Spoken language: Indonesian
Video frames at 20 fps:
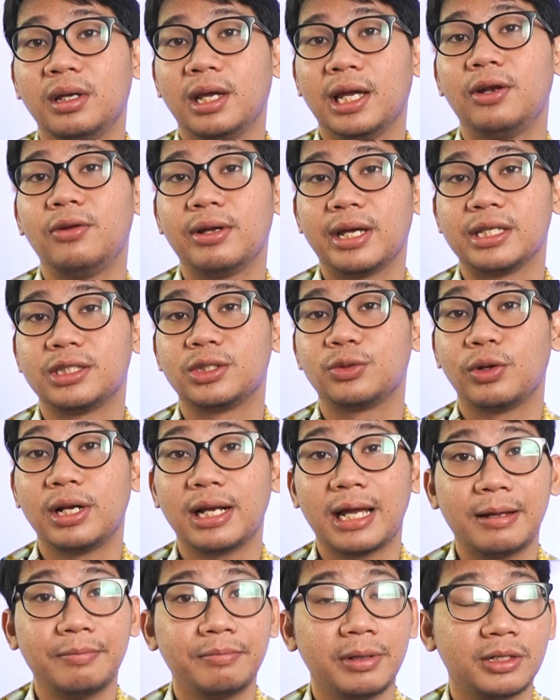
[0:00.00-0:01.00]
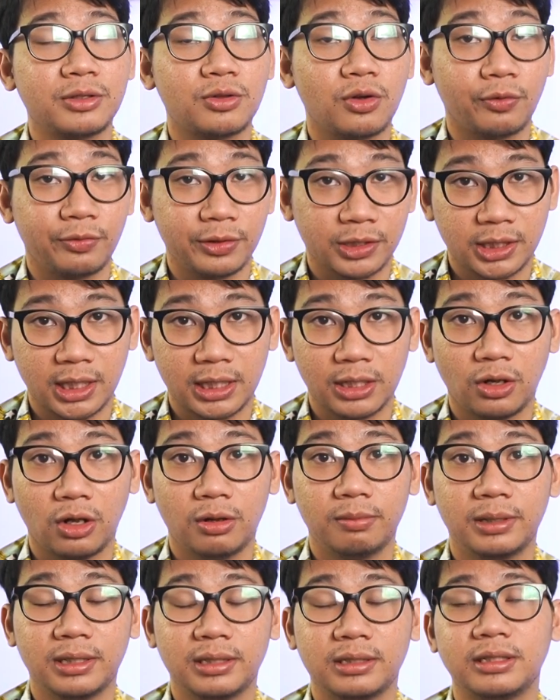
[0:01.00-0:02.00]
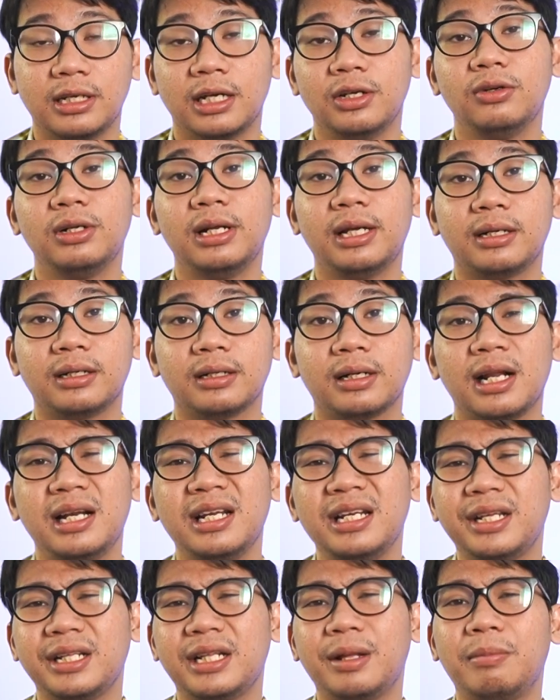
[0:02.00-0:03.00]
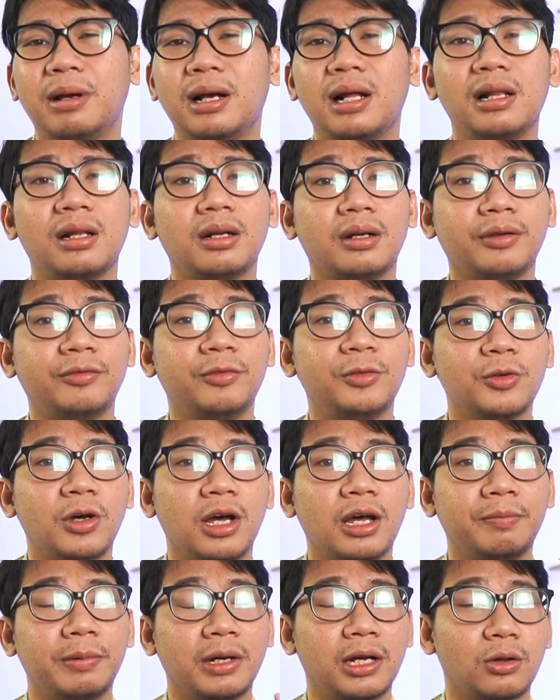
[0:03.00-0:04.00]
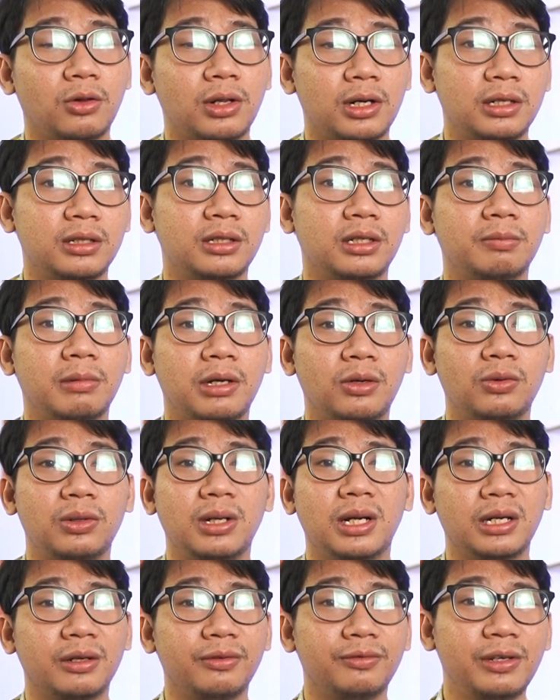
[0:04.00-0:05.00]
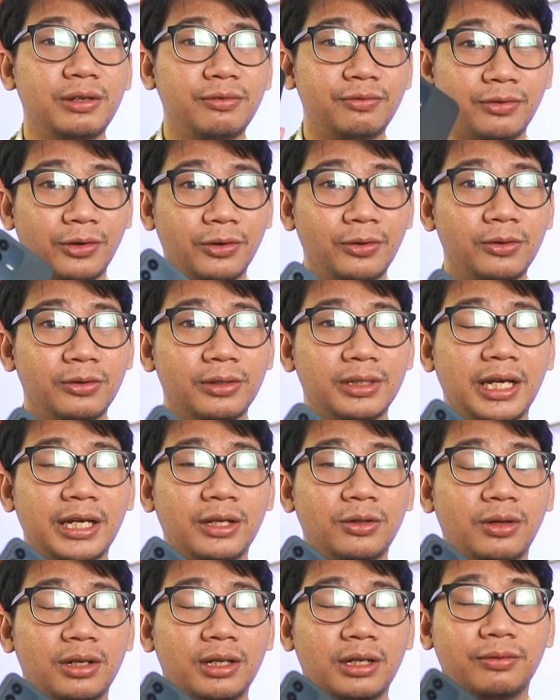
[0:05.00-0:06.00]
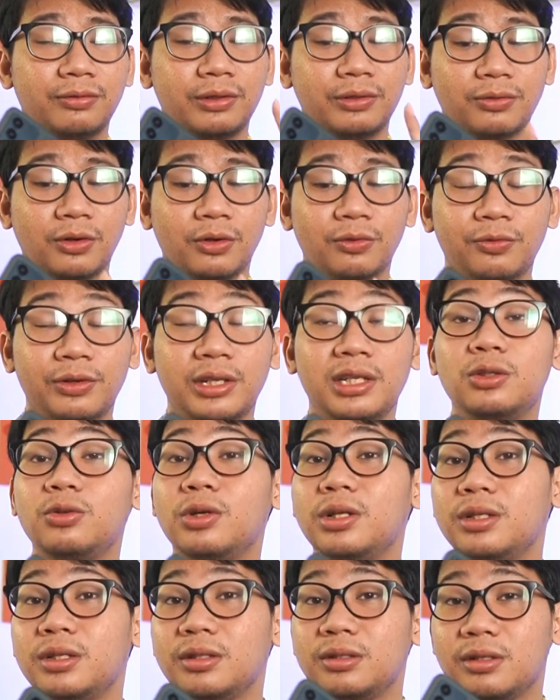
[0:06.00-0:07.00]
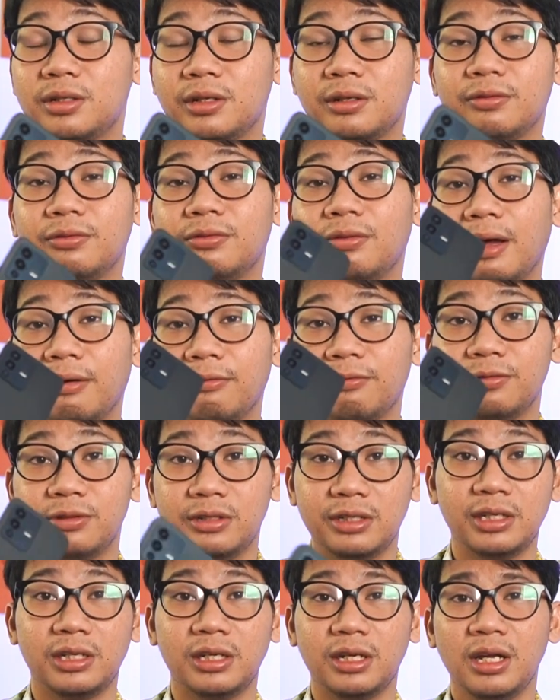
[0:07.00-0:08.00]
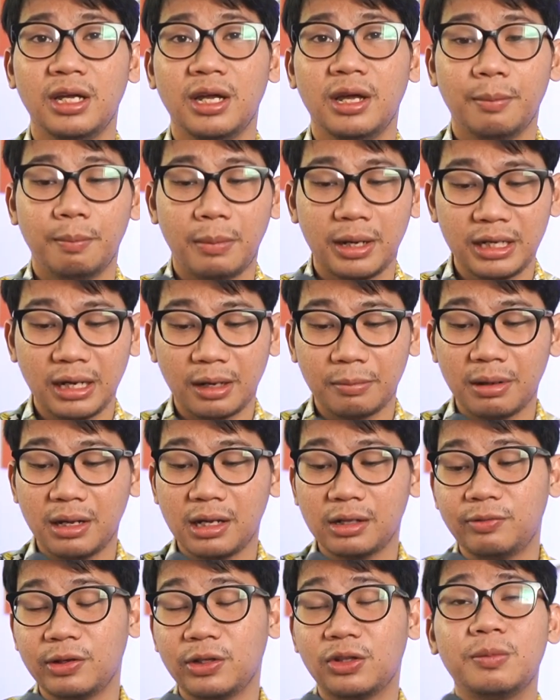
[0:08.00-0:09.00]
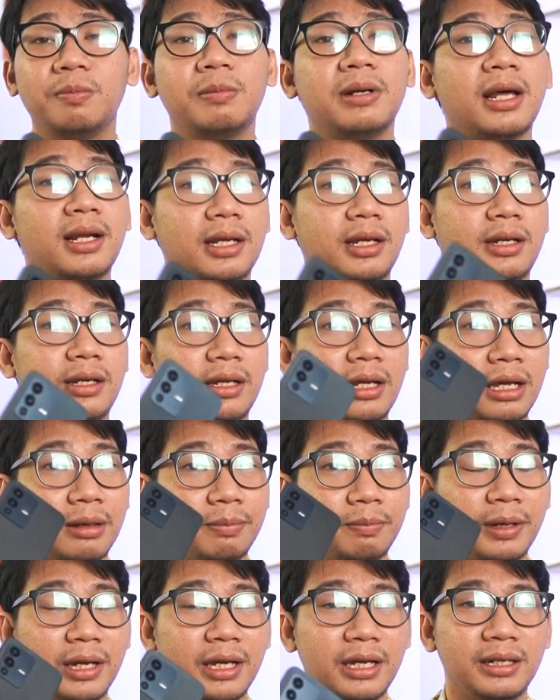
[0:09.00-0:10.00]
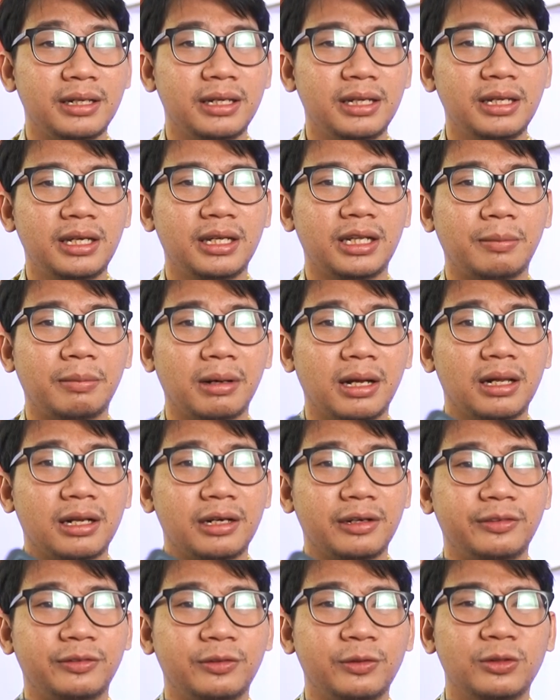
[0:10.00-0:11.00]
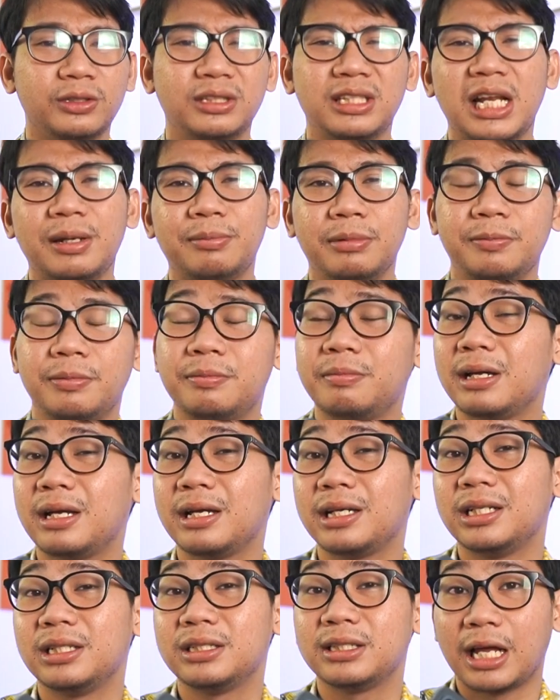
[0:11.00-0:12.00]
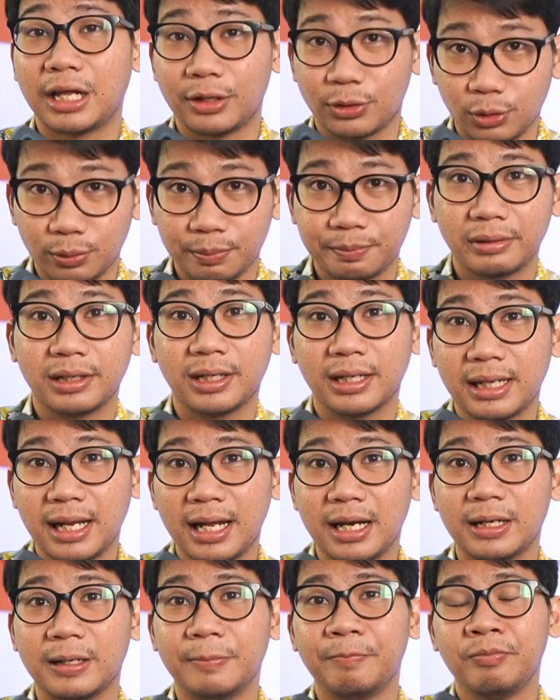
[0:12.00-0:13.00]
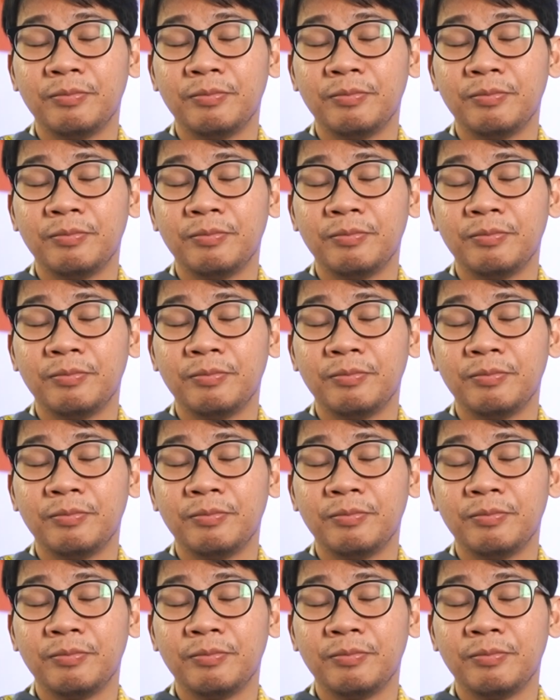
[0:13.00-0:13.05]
Hello guys, welcome back to official content Cellular. Kali ini kita bakal review HP keluaran terbaru dari Vivo, yaitu ada Vivo V23 5G. Banyak banget fitur menarik di HP ini, kita bakal review selama pemakaian satu pekan.